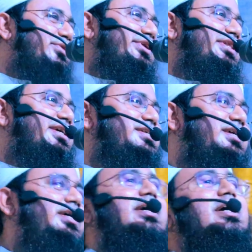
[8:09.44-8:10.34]
কি করে
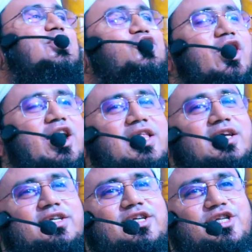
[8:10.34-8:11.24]
দিয়েছি
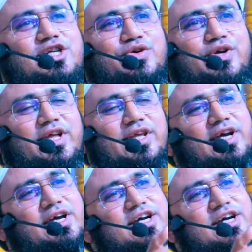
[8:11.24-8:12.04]
ঝগড়াদের সৃষ্টি করে দিয়ে